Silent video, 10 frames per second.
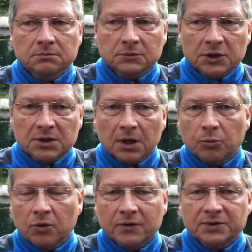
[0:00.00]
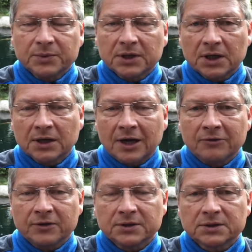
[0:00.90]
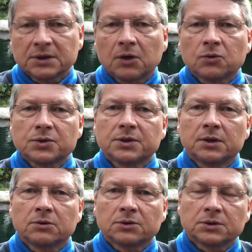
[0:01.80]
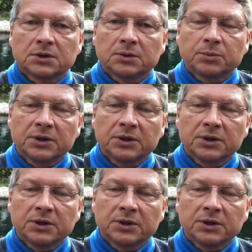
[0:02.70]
Das Labor, was mir gerade einfällt, ist Taurus Diagnostik in